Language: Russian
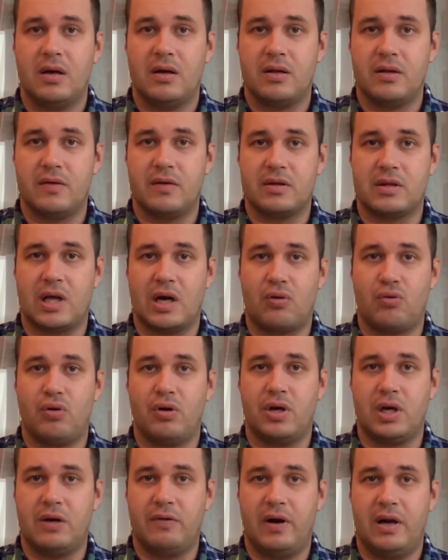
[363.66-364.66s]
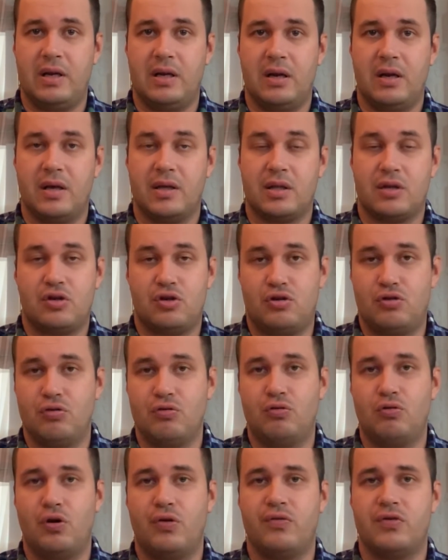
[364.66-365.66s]
Э, такое говорили. Это
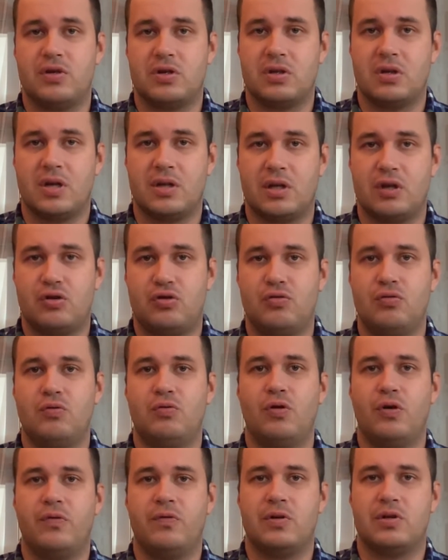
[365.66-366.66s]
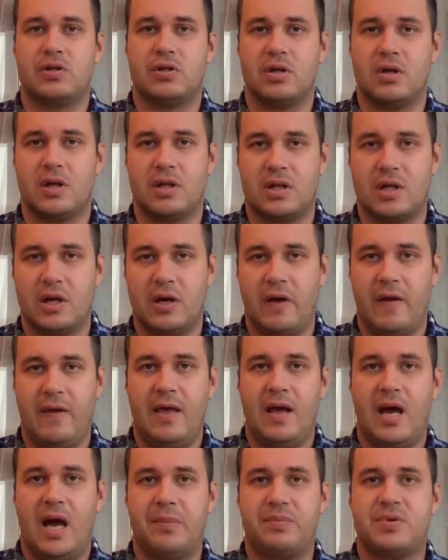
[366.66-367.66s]
чудовищно, это чудовищно, это
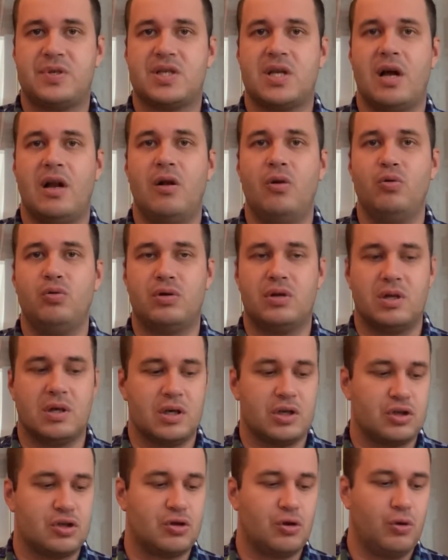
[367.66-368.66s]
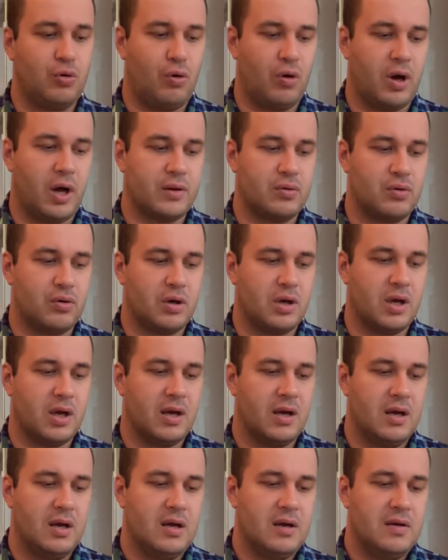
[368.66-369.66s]
абсолютное зло,
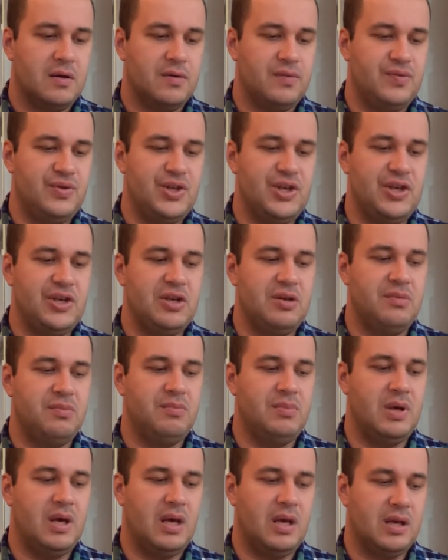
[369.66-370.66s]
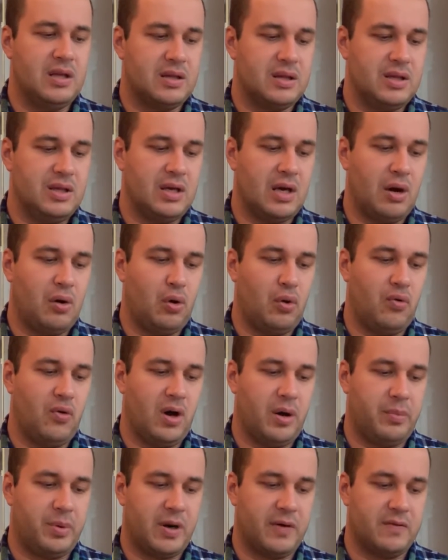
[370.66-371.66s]
которое не имеет никакого
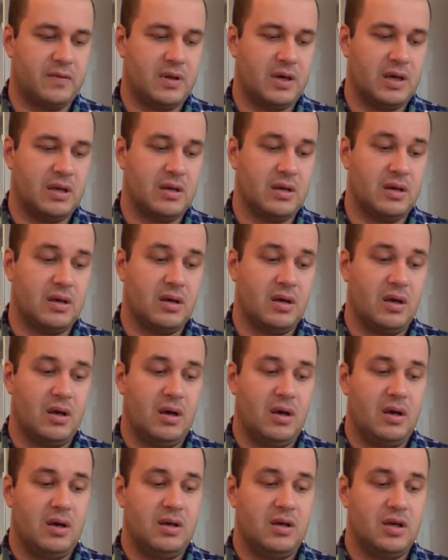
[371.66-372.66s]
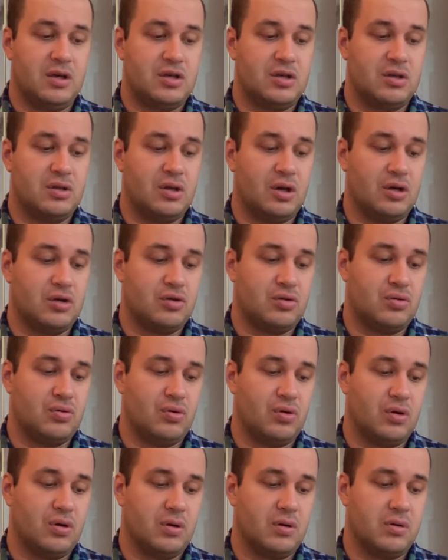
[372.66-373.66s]
оправдания. Я считаю,
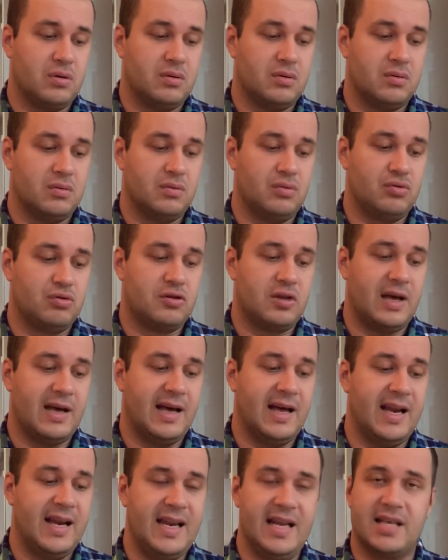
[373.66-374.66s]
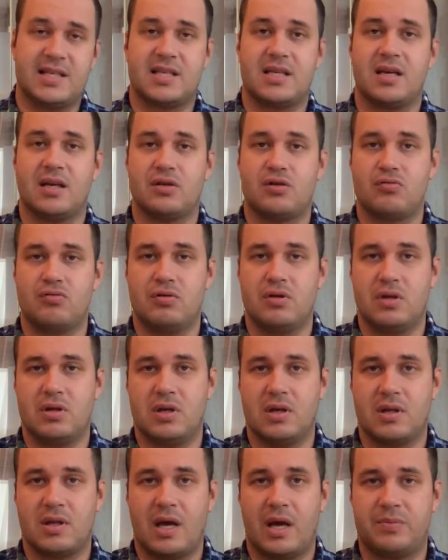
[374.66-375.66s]
что нужно резко осудить
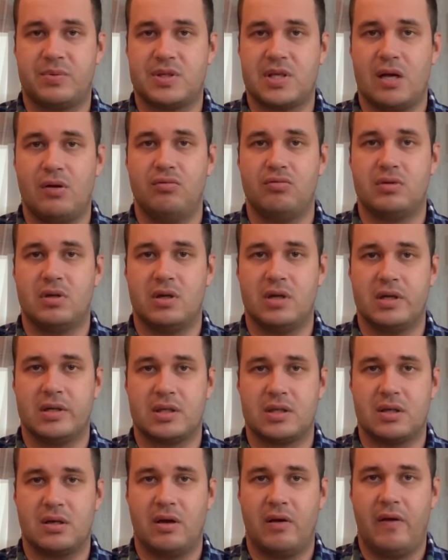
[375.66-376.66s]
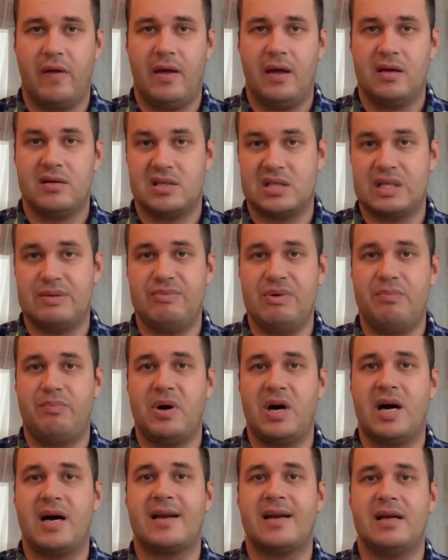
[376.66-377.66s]
это, абсолютно резко. СМИ
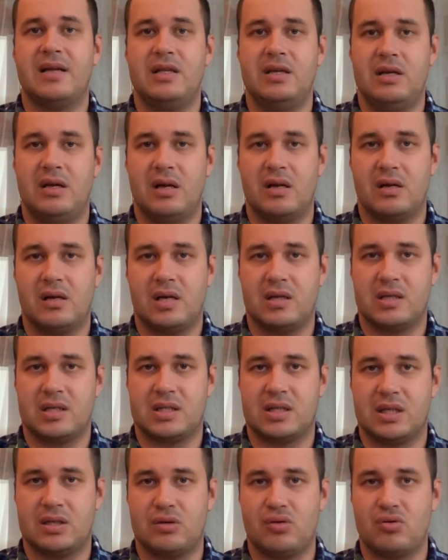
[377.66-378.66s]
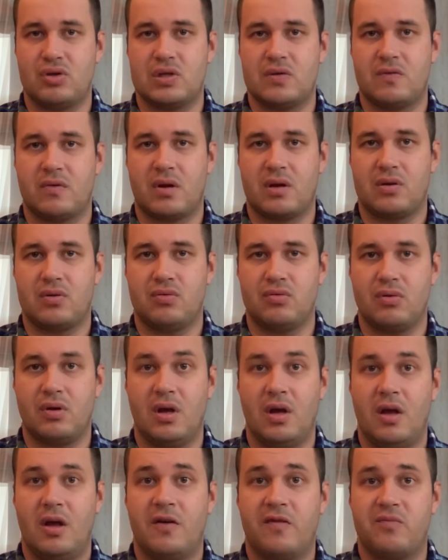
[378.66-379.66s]
похоронили Анастасию Заворотнюк,
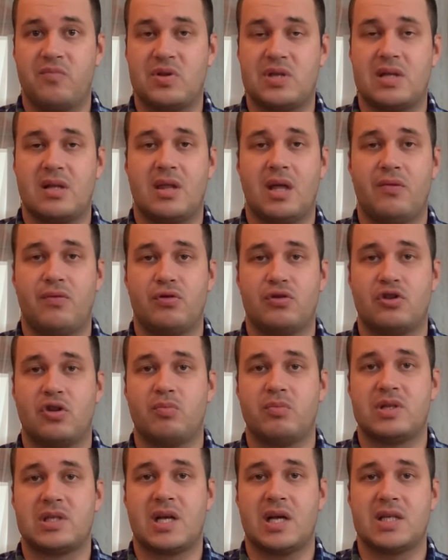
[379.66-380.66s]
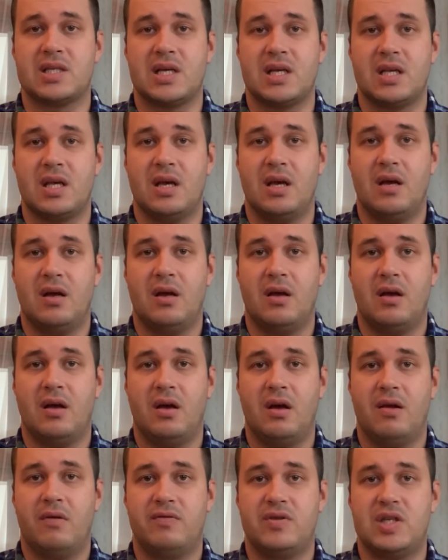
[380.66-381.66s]
вместо того, чтобы сказать
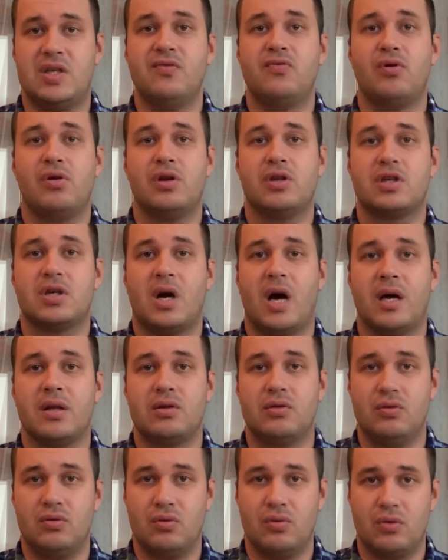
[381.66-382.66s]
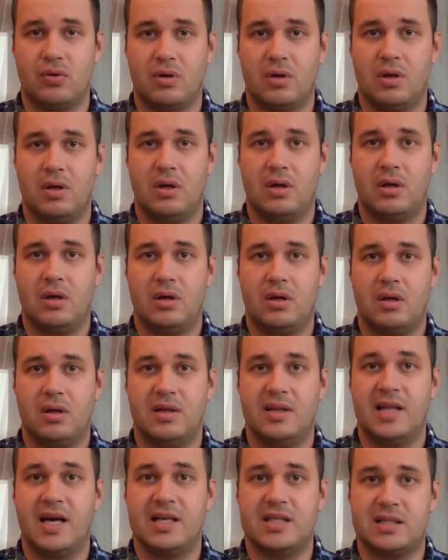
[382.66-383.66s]
всего лишь одно.
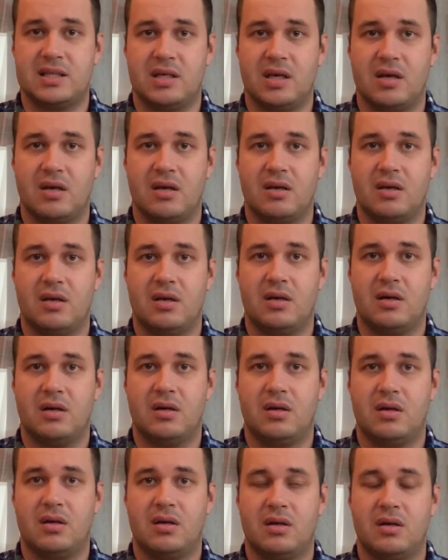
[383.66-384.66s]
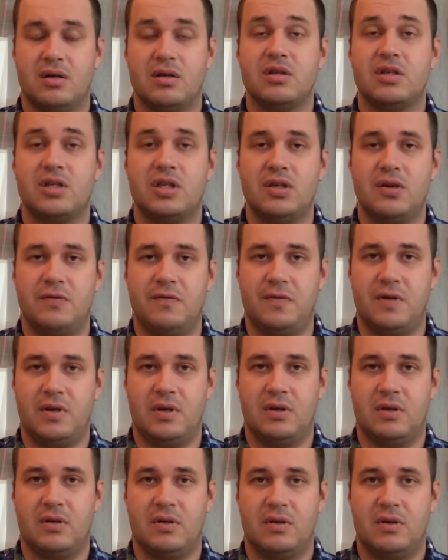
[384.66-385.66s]
Настя,
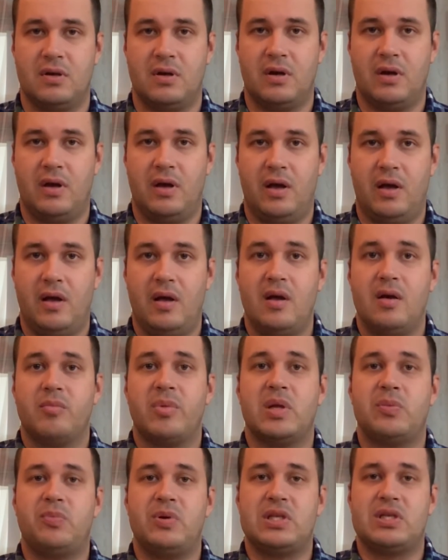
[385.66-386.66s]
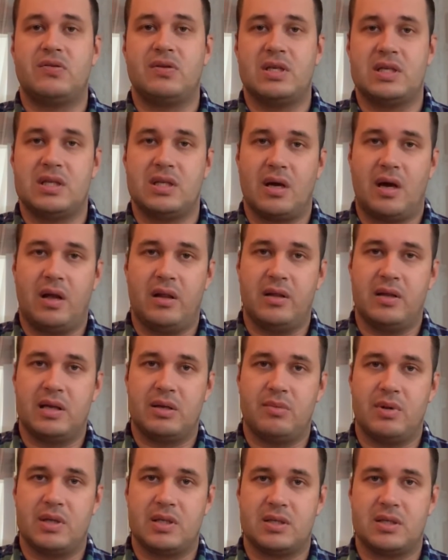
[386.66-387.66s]
живи. Подписывайтесь на канал,
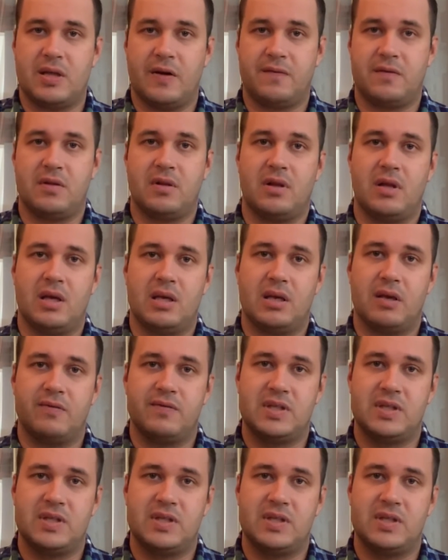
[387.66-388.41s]
ребят, ставьте лайки.